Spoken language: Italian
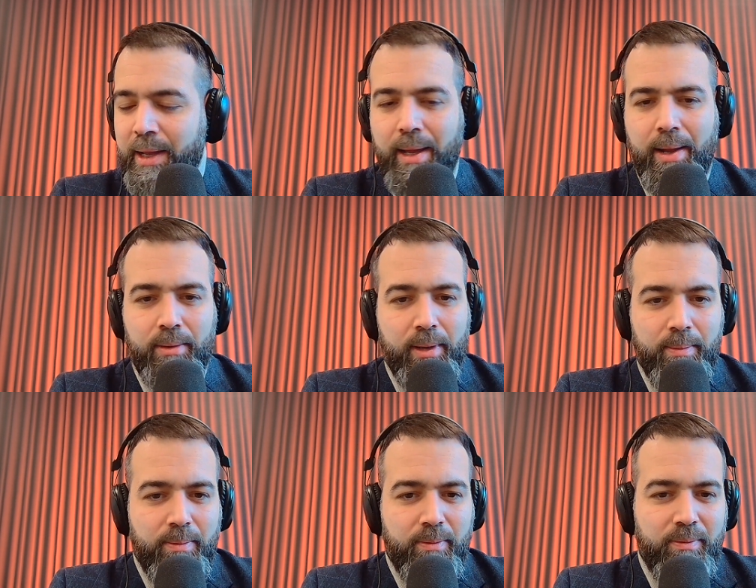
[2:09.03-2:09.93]
È una
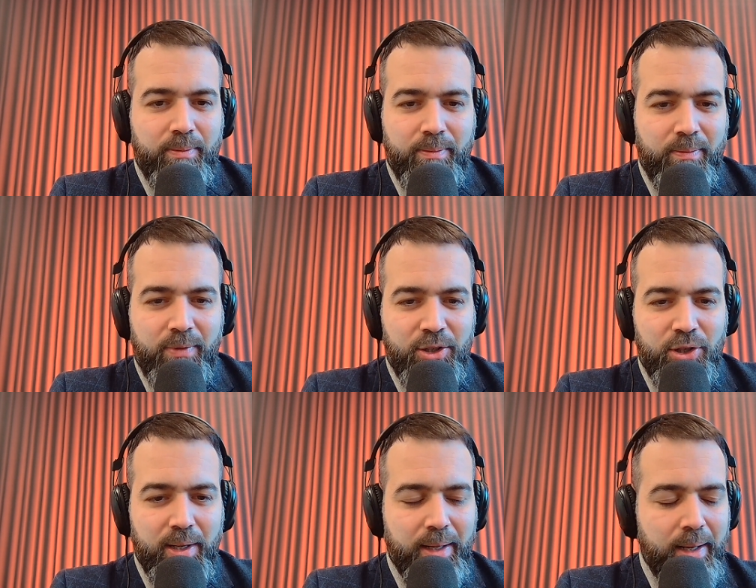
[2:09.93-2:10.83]
mm,
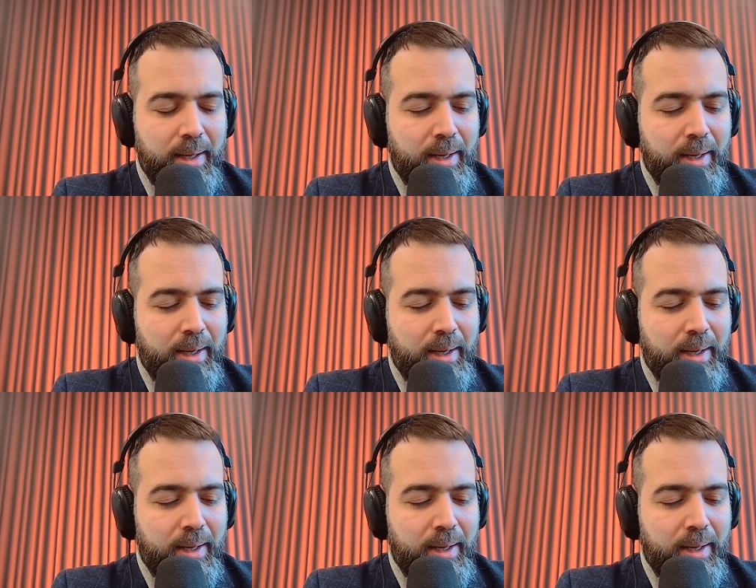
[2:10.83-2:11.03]
faccenda